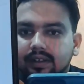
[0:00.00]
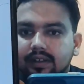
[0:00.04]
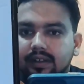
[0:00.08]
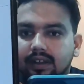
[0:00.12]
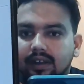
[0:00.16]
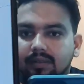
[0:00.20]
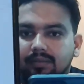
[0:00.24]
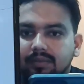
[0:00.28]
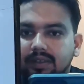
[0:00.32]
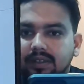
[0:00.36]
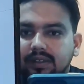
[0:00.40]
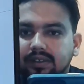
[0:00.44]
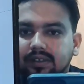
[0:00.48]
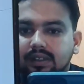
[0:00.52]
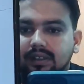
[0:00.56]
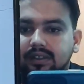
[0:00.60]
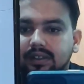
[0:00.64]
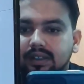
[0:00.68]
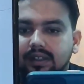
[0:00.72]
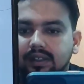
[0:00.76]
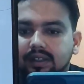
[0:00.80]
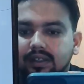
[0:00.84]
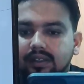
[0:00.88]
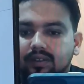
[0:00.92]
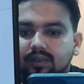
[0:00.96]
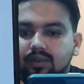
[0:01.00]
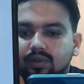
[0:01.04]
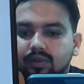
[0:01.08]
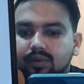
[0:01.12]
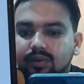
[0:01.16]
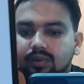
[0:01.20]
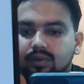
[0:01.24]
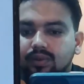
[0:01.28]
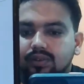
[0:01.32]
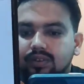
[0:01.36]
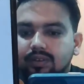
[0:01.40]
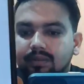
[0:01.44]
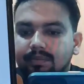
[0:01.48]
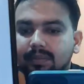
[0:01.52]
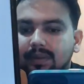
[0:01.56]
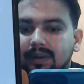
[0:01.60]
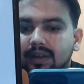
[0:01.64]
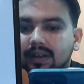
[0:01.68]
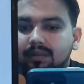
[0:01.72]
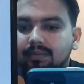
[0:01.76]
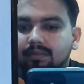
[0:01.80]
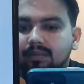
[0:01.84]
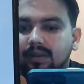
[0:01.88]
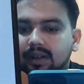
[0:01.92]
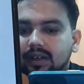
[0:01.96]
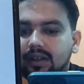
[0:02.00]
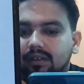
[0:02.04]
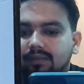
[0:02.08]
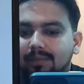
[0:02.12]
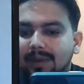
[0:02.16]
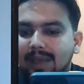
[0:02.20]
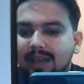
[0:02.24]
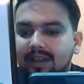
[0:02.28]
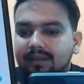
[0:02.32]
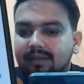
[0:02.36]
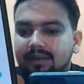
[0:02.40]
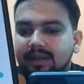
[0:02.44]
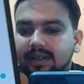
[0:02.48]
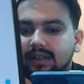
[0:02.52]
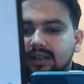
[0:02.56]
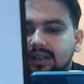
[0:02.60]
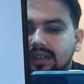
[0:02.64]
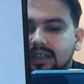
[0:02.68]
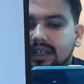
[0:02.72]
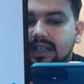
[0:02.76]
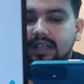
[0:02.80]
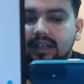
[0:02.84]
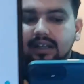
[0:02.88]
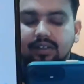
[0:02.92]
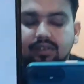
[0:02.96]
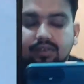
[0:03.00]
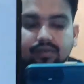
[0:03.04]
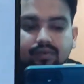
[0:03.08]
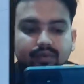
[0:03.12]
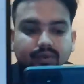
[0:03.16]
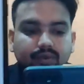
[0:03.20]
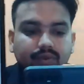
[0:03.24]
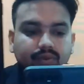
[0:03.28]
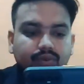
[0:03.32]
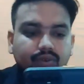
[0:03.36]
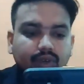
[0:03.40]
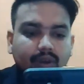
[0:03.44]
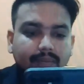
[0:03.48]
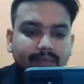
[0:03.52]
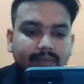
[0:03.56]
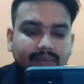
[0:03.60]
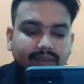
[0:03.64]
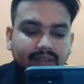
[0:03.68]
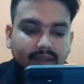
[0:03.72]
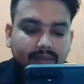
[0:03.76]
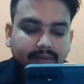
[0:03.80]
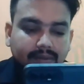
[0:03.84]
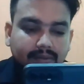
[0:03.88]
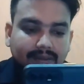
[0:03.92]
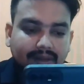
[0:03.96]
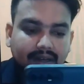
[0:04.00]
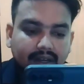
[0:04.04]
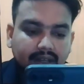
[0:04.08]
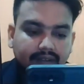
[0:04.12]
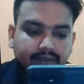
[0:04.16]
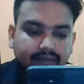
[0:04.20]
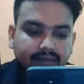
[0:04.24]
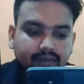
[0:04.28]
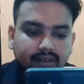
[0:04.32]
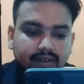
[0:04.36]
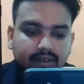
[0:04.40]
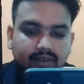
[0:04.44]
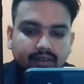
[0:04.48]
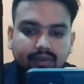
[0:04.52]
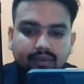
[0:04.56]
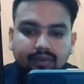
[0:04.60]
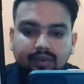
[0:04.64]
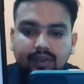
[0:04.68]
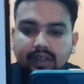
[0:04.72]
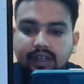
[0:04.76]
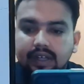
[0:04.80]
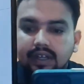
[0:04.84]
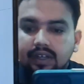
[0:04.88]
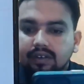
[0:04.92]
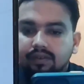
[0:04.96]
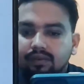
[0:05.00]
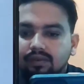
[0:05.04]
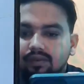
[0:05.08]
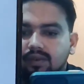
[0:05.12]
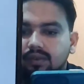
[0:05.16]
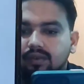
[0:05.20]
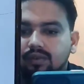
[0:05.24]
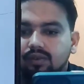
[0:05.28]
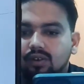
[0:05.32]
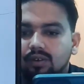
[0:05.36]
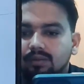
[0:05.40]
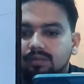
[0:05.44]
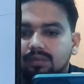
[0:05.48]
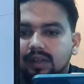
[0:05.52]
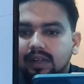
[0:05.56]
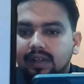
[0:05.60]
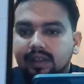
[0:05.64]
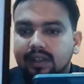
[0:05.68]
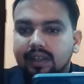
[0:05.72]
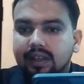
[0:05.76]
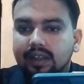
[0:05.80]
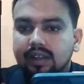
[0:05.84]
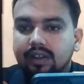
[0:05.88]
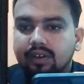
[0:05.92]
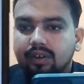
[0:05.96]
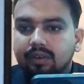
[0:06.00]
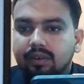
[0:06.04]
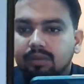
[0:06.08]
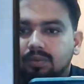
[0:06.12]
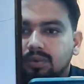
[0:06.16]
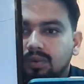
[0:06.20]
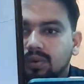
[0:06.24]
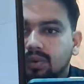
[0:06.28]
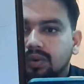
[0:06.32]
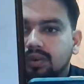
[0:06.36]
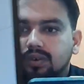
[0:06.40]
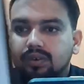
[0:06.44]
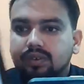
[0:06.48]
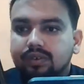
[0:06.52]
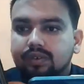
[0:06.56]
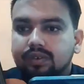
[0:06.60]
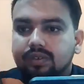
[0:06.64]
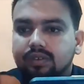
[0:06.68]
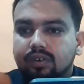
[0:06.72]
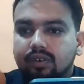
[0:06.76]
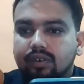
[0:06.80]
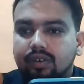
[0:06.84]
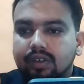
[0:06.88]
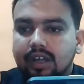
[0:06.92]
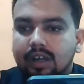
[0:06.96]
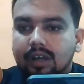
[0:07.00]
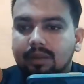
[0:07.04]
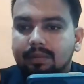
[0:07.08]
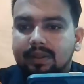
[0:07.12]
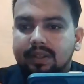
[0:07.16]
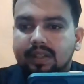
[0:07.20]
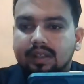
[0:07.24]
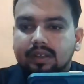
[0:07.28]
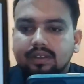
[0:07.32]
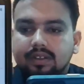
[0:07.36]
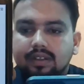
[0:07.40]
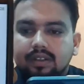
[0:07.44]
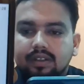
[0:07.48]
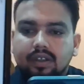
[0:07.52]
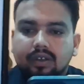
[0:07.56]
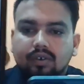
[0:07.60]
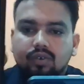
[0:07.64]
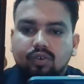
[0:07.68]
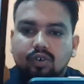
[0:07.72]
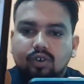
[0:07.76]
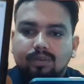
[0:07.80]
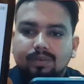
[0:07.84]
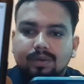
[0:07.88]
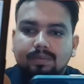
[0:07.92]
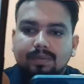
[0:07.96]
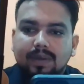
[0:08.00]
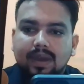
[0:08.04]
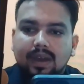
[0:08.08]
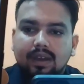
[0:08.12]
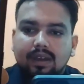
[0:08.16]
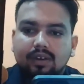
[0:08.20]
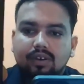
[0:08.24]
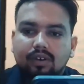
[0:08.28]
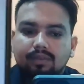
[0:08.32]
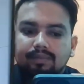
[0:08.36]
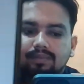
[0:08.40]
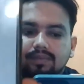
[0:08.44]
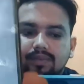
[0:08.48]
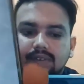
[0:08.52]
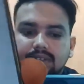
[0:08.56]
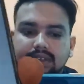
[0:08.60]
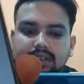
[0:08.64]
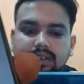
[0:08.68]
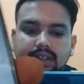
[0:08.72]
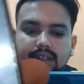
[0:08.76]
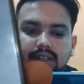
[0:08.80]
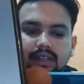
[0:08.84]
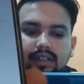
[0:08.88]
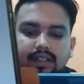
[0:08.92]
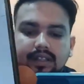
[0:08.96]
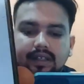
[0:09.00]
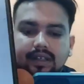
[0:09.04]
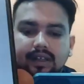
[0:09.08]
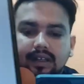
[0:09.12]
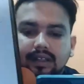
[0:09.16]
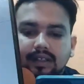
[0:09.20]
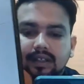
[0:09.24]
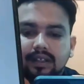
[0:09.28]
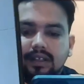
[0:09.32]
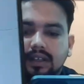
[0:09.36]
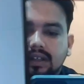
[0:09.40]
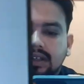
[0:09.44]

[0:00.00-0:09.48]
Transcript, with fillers: आप देख सकते हैं तो सिंपल हम अगर बैक बटन नहीं आ रहा है तो फ़ोन को आपके सामने मैं लाइव कर रहा हूँ फ़ोन को हम कर देंगे रिबूट क्योंकि यहाँ पे देख सकते हैं कोई भी बैक का ऑप्शन नहीं दिखाई दे रहा